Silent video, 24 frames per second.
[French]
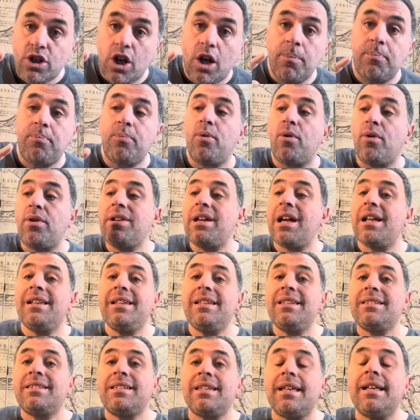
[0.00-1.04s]
ans pour
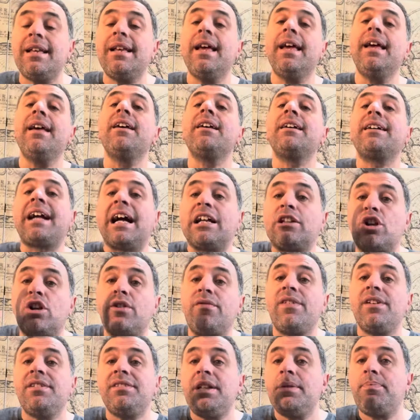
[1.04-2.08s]
réaliser
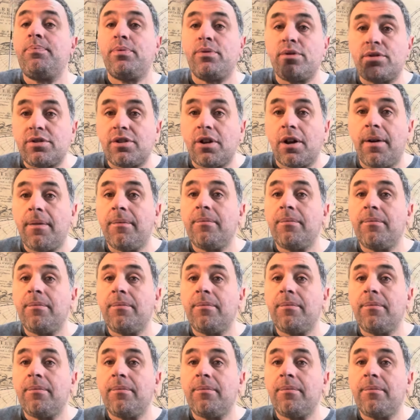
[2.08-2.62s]
90%